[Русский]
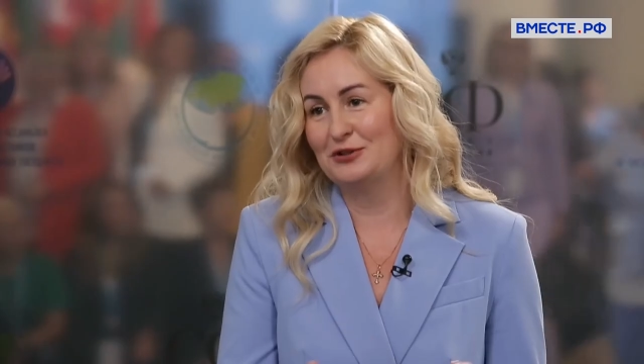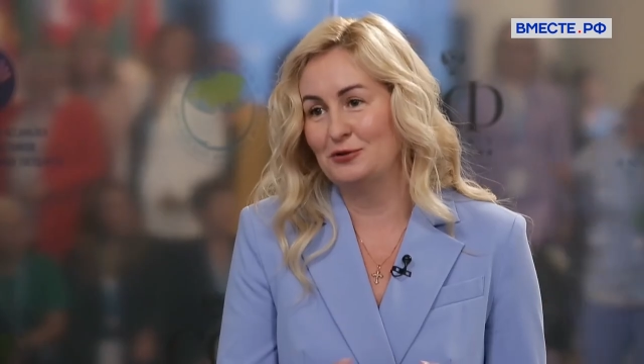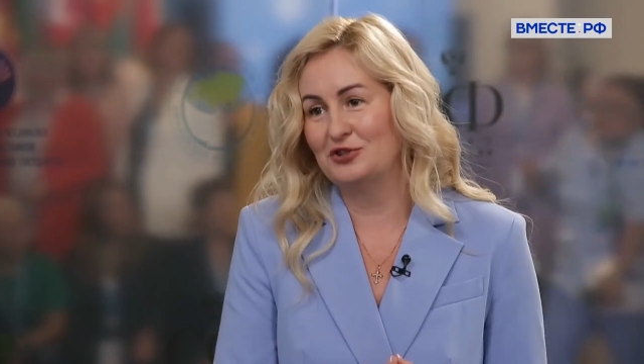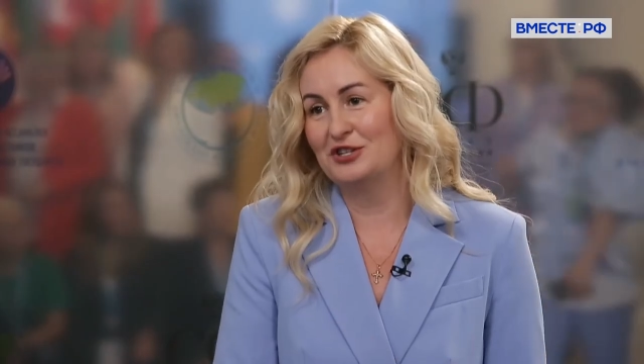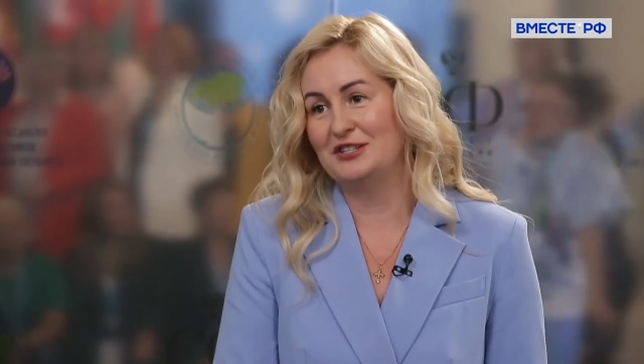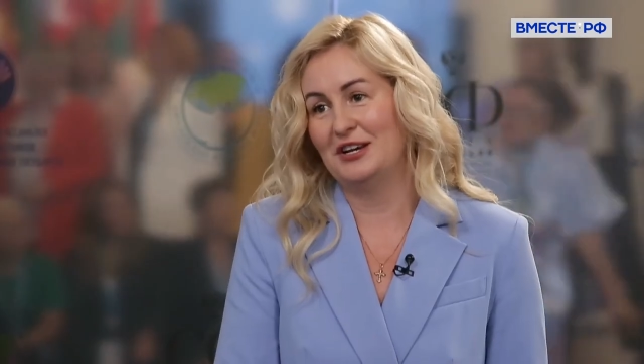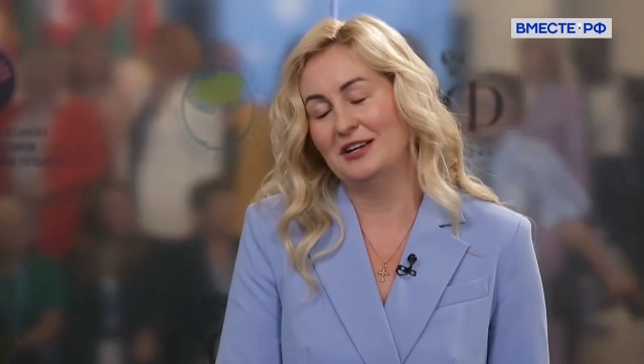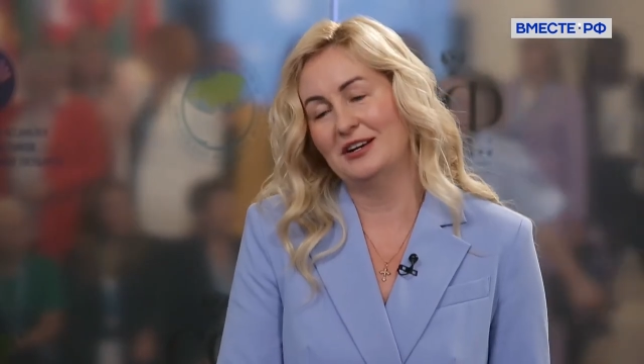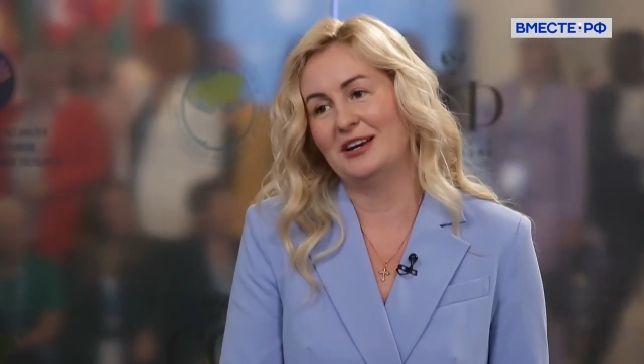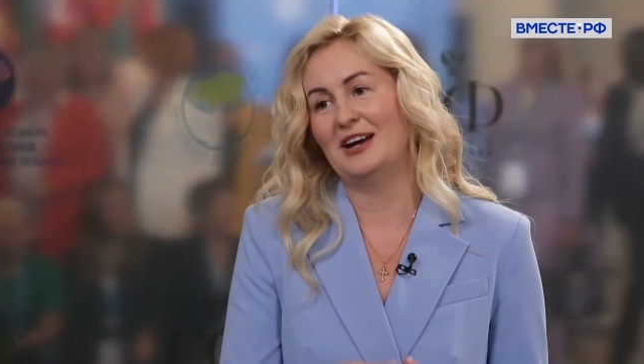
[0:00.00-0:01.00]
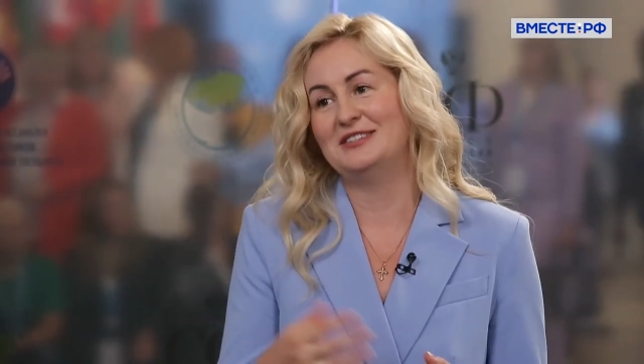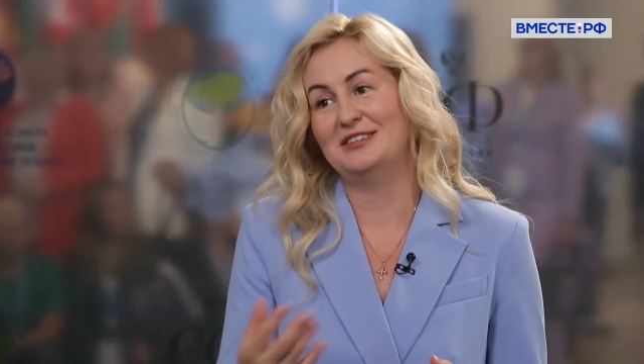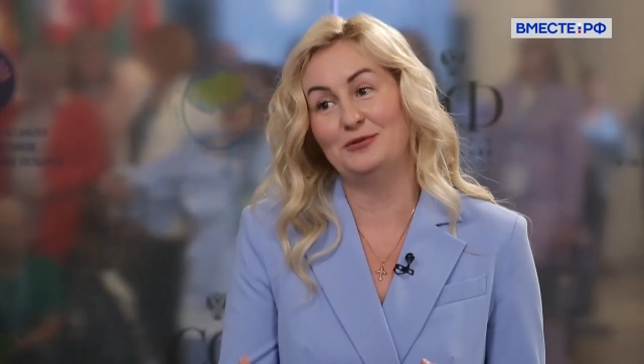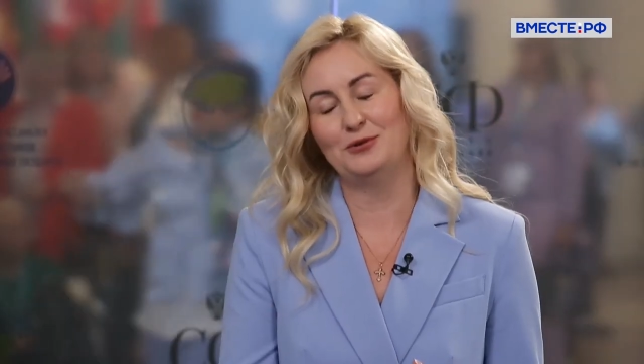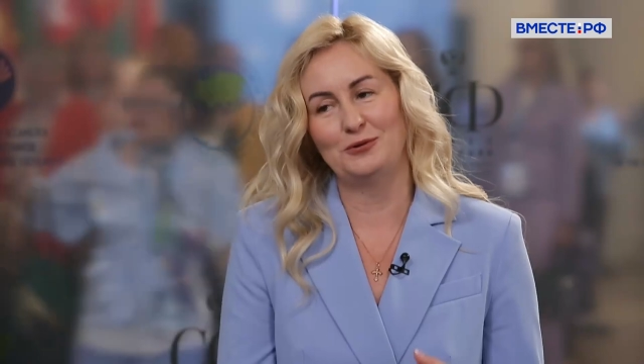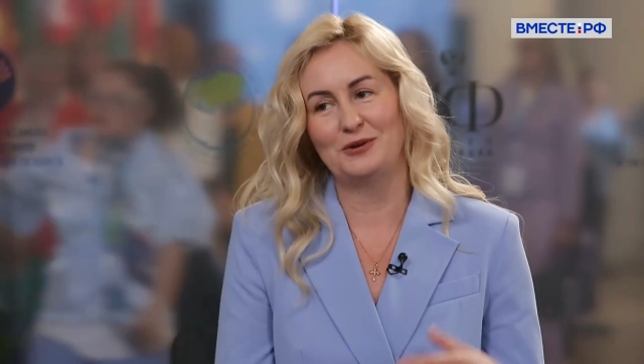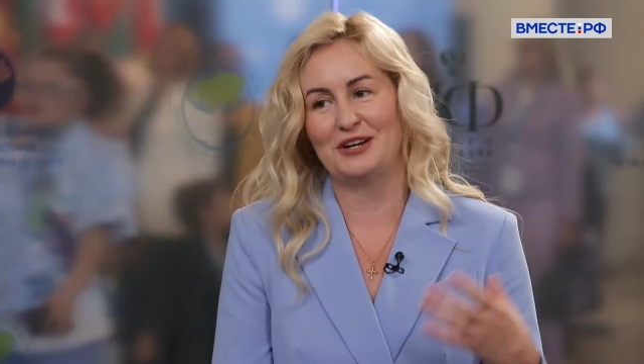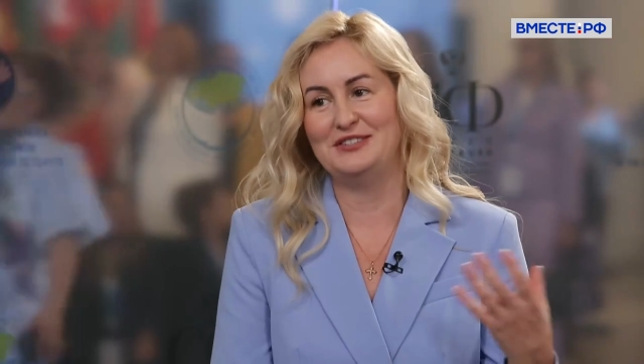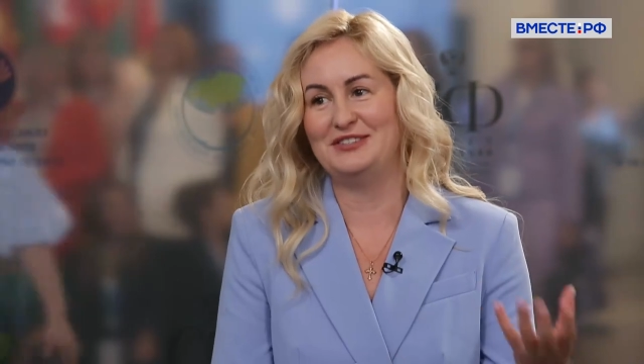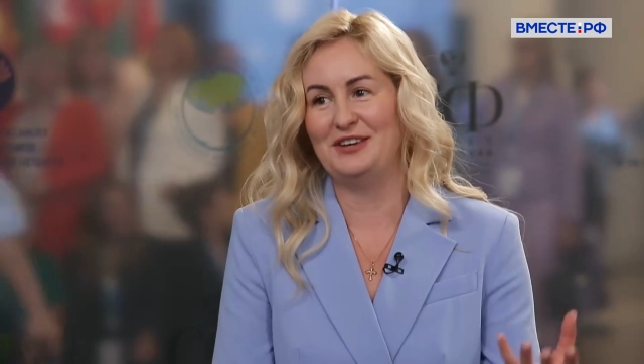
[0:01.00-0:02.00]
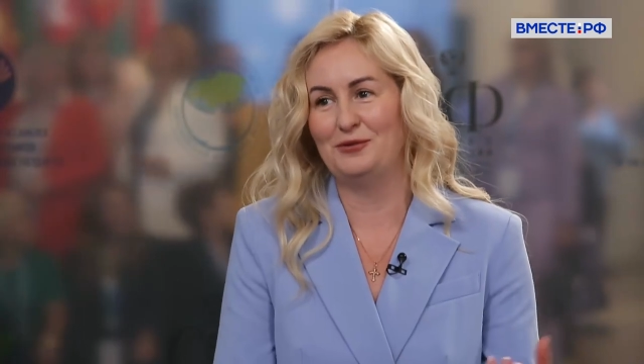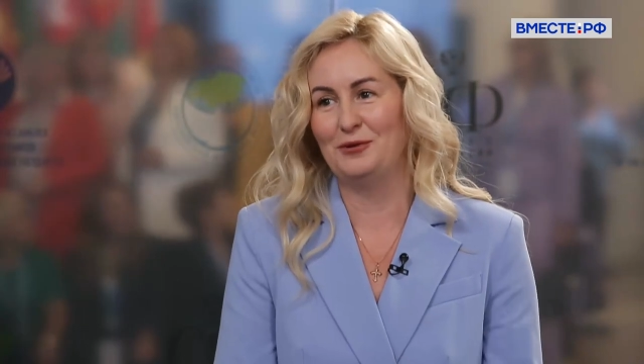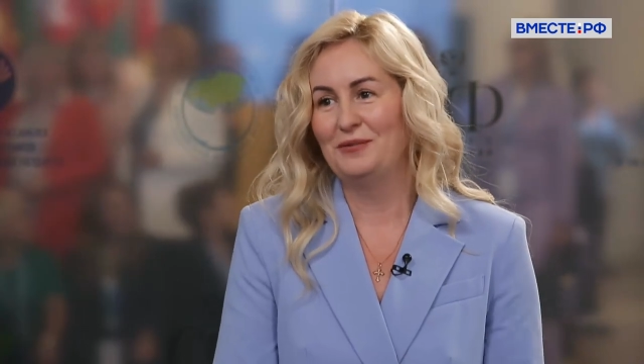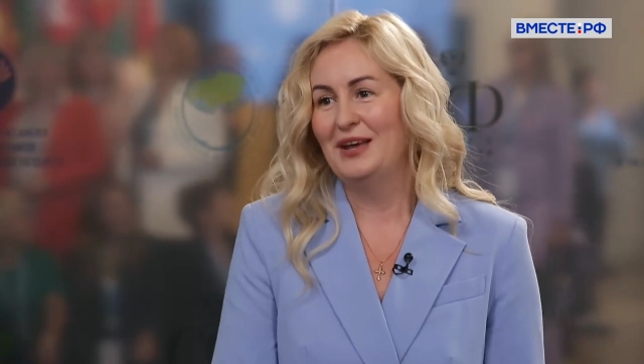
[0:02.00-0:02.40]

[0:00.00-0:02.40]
точки зрения, креативную, красивую.